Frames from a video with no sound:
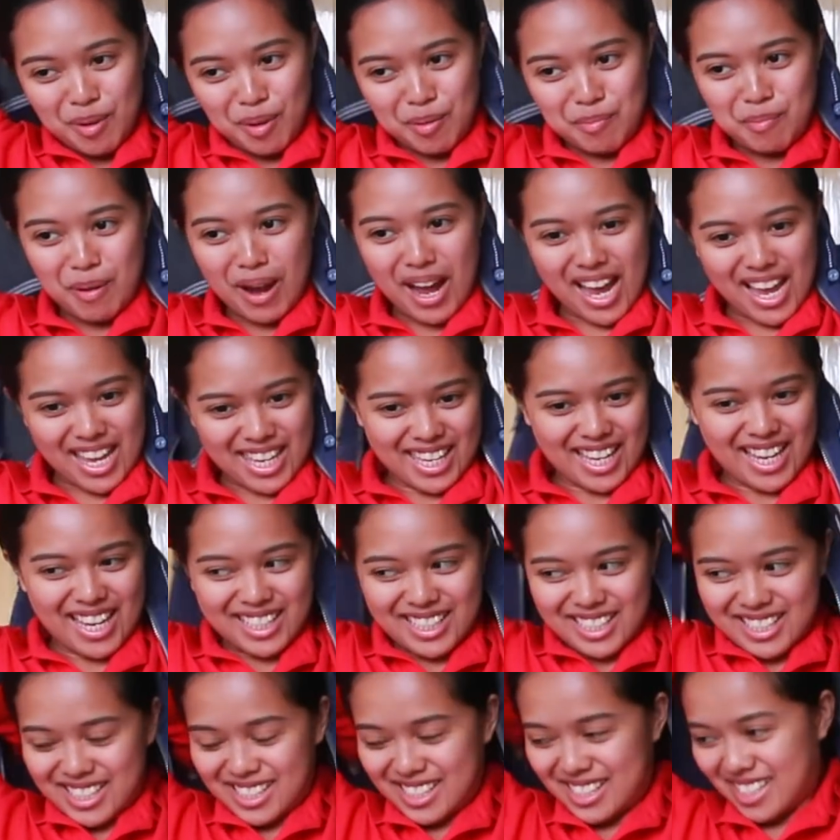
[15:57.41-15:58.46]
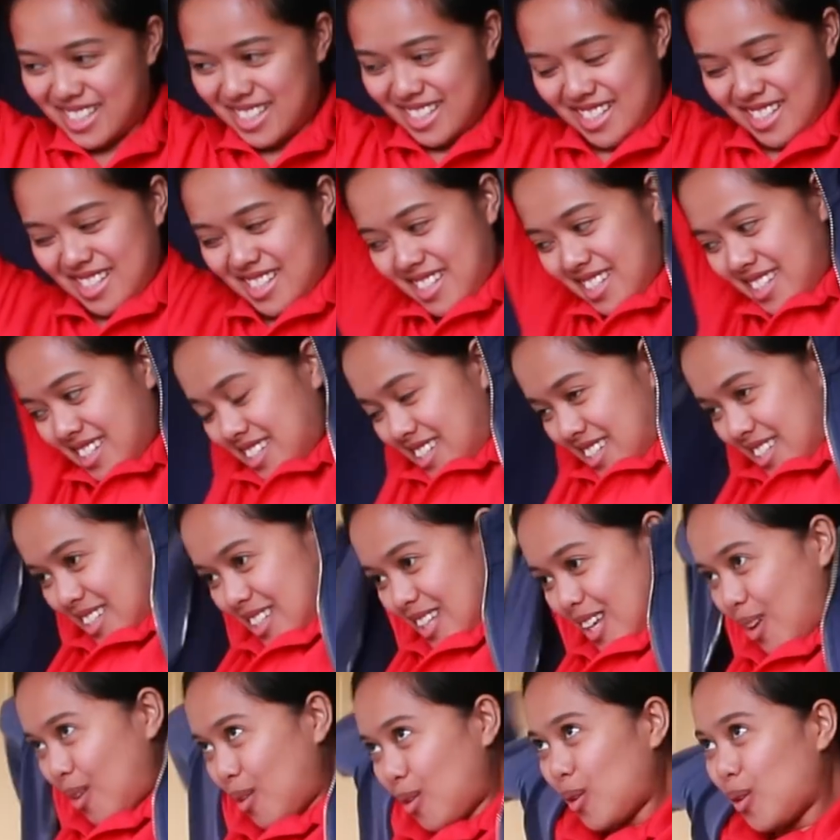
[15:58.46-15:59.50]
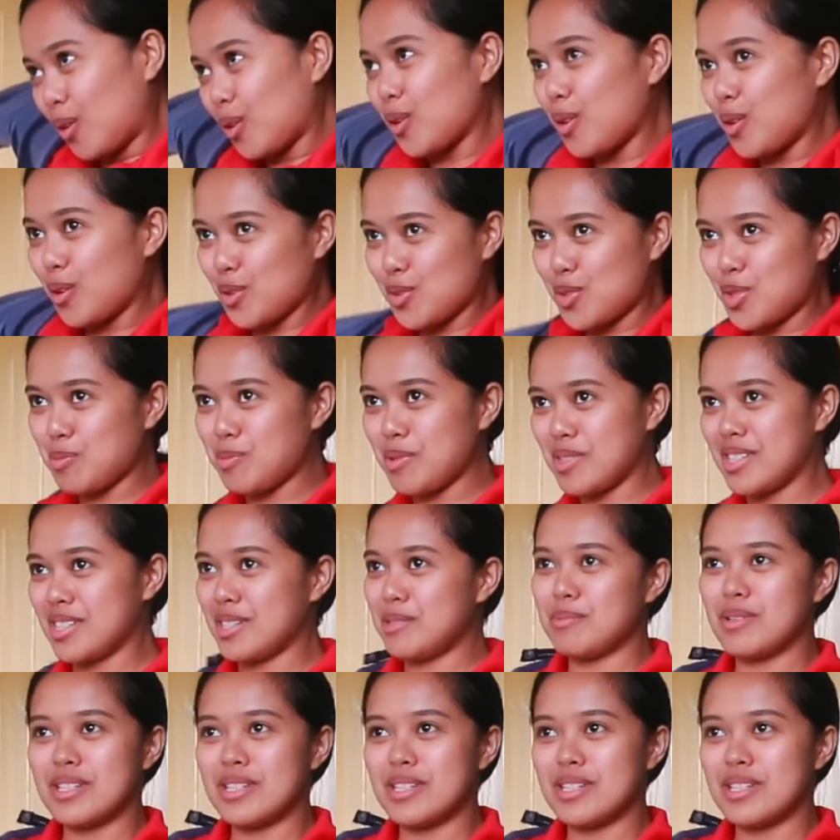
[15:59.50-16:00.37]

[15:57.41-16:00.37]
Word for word: pangbayad. Niloloko ko si Mr.